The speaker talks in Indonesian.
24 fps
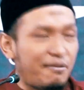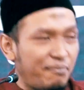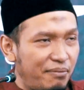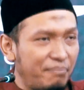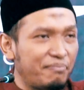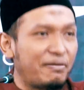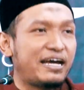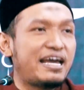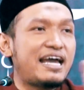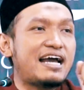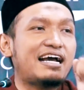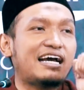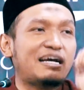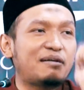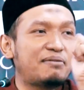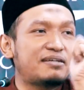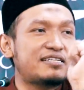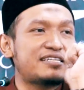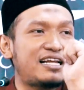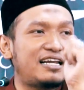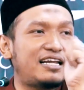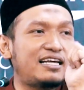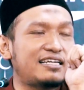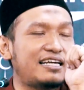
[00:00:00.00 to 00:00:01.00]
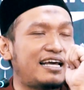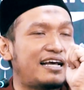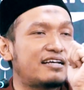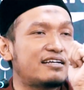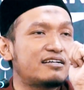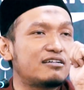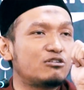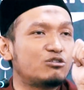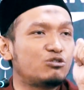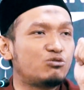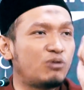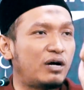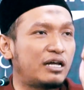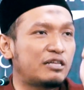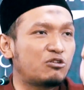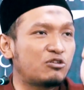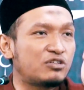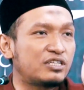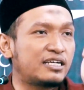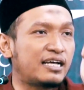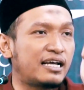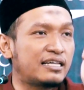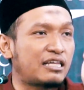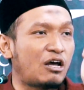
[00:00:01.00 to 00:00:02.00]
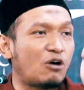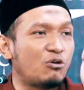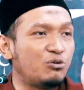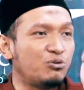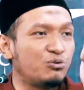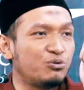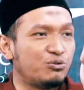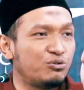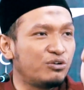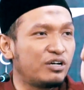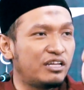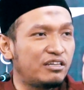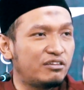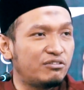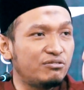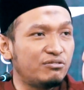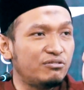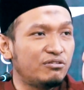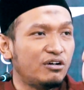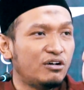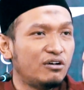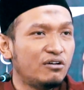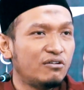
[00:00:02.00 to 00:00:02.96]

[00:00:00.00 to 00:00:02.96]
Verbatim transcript: membayangkan masalahnya, dua atau tiga tahun nunggu itu